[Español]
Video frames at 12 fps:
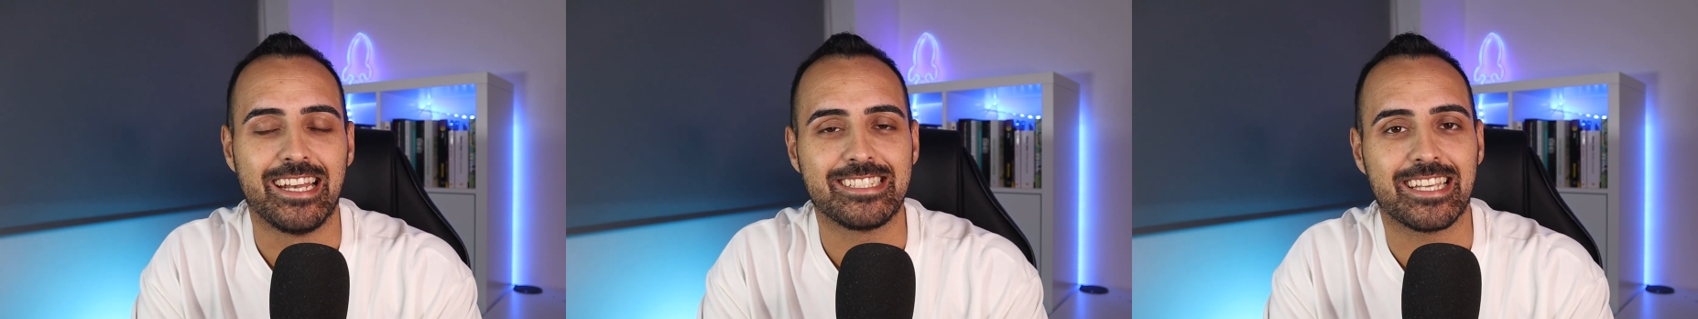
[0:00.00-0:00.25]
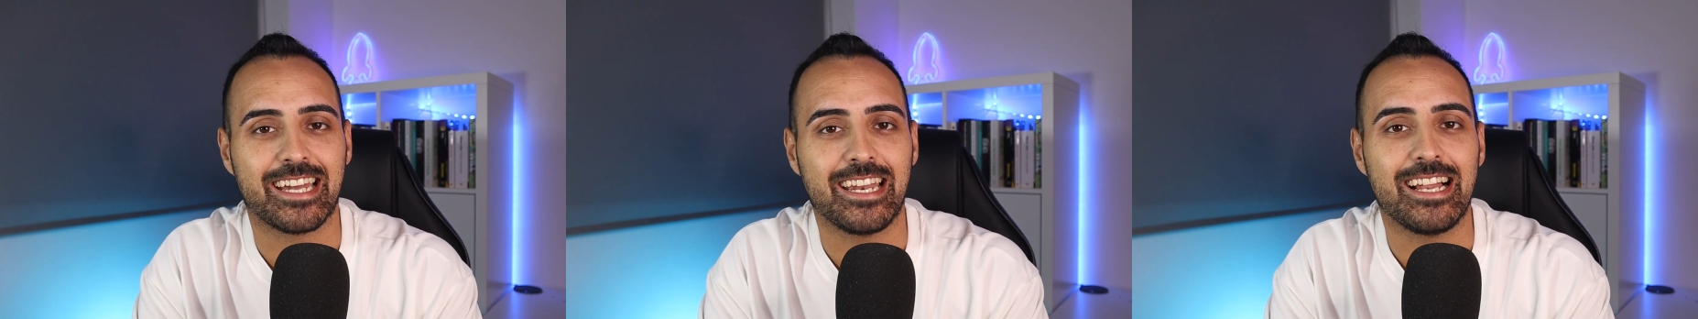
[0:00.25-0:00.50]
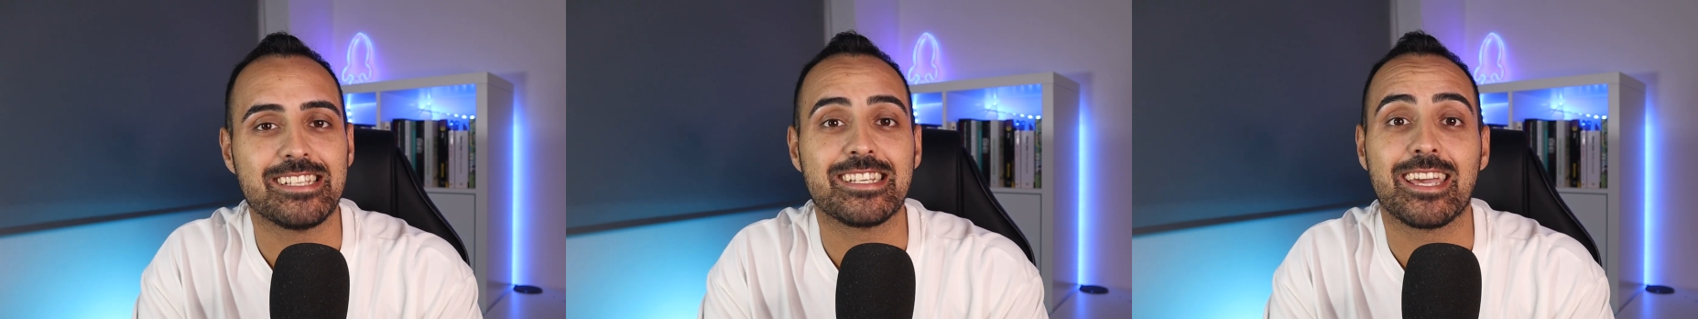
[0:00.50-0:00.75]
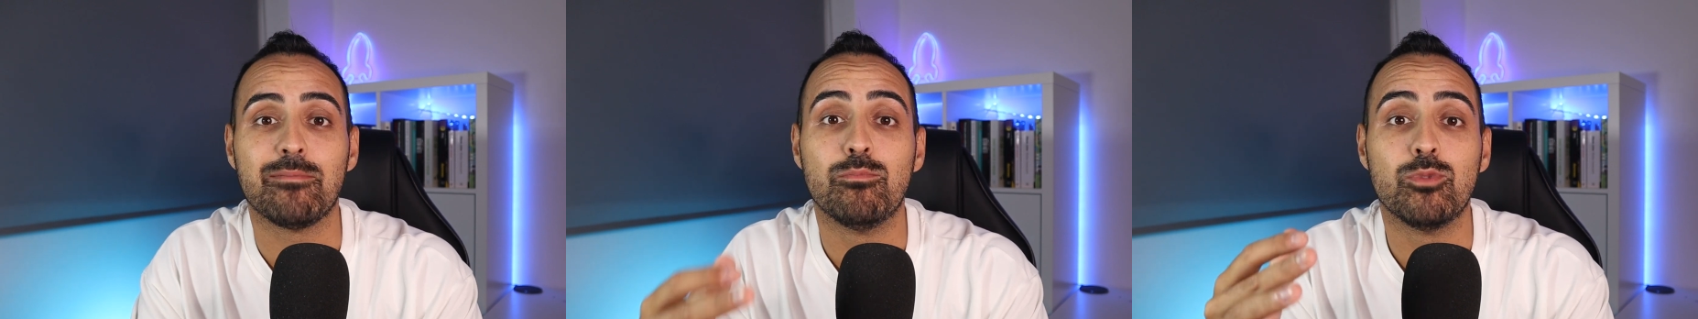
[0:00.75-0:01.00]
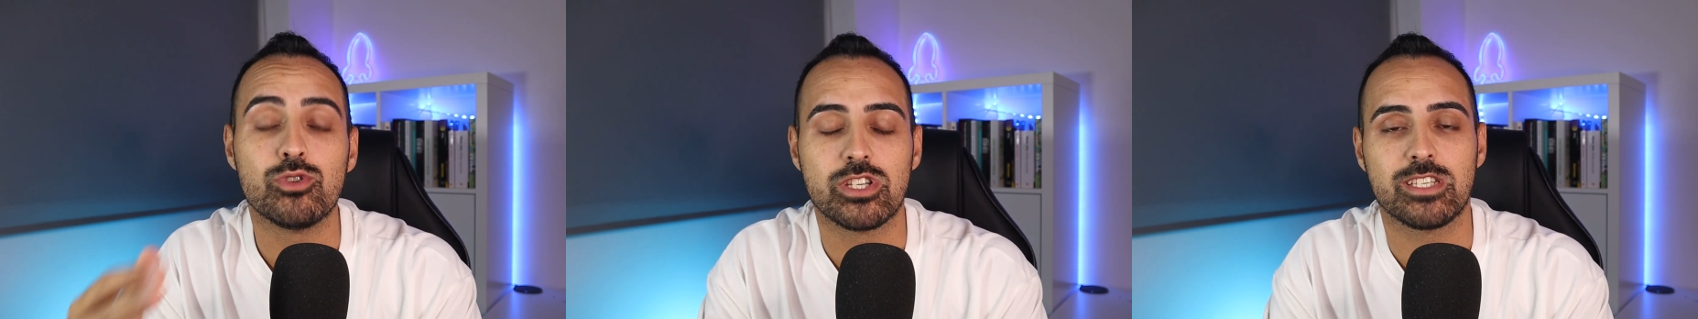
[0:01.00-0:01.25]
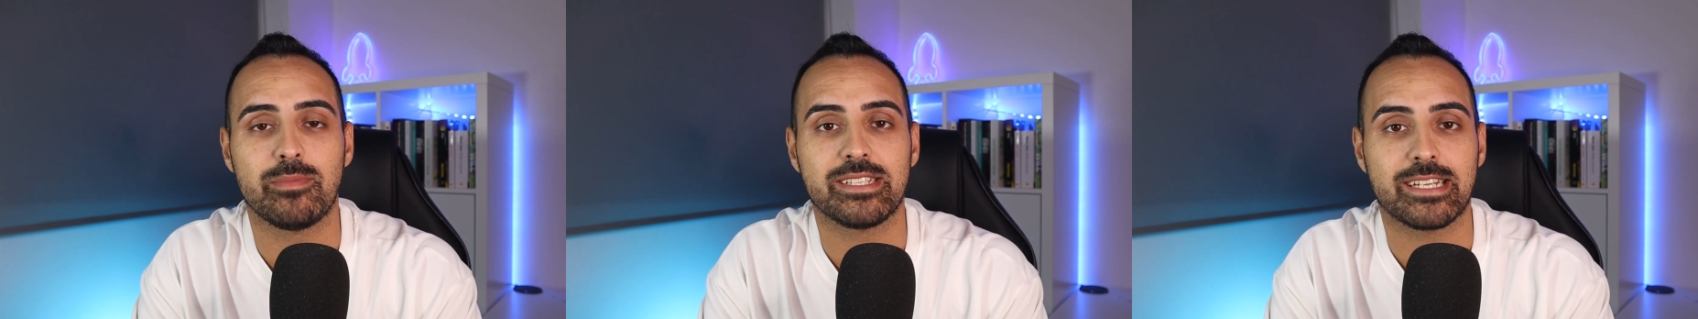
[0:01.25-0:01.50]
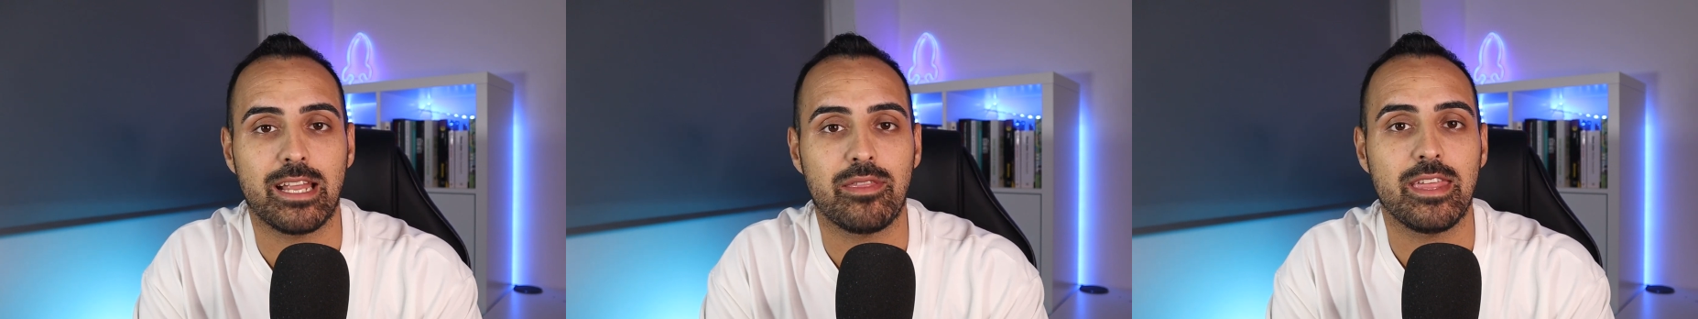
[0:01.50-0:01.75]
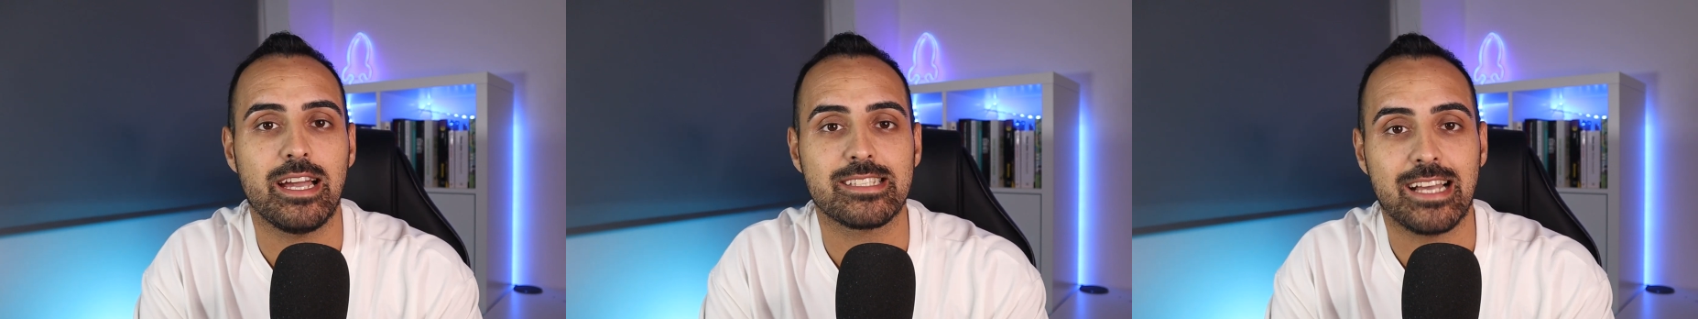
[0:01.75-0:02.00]
en este canal, así que muchísimas
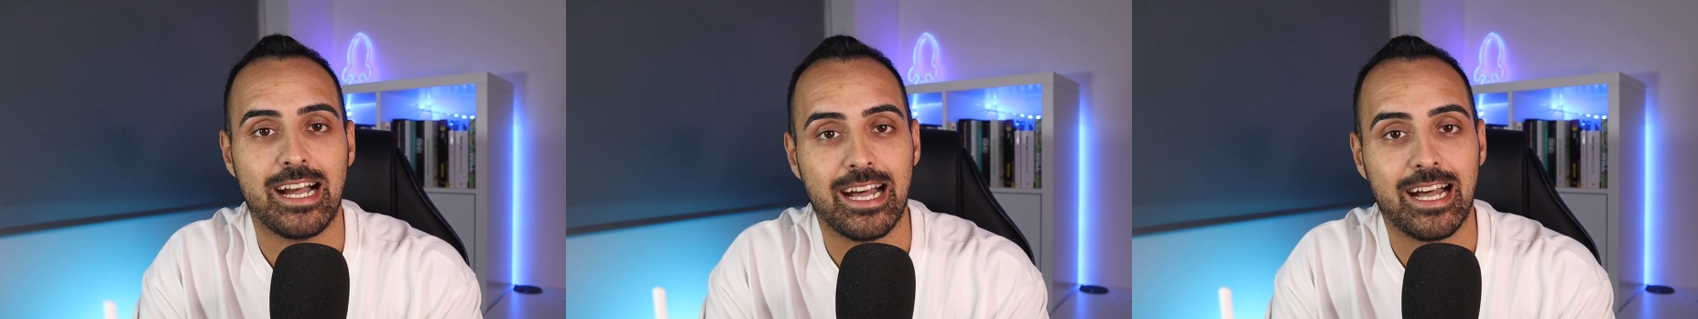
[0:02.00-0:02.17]
gracias